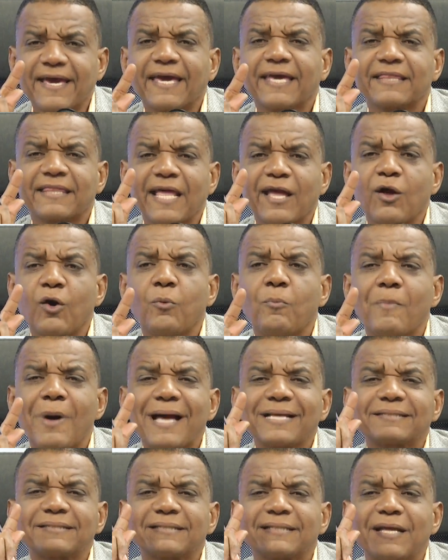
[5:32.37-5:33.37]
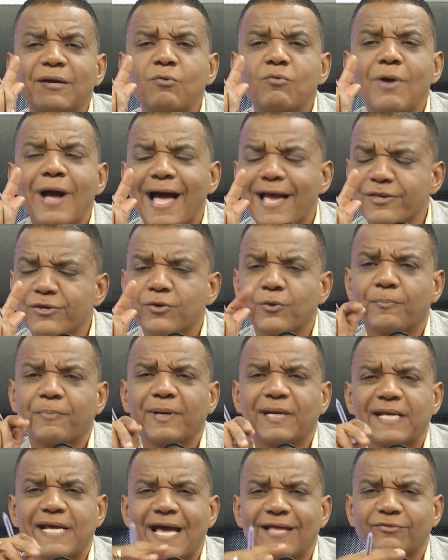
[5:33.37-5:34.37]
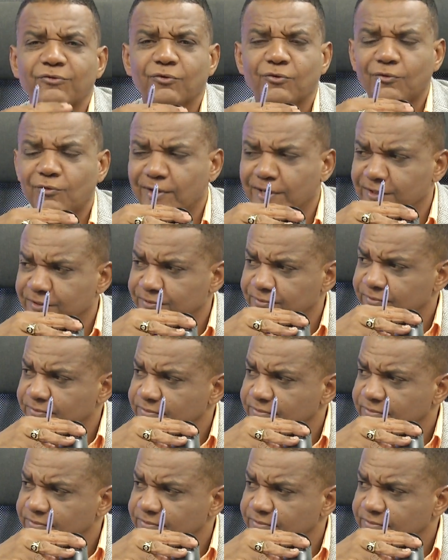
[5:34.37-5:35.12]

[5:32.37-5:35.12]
que tengo más de un año peleando con ellos,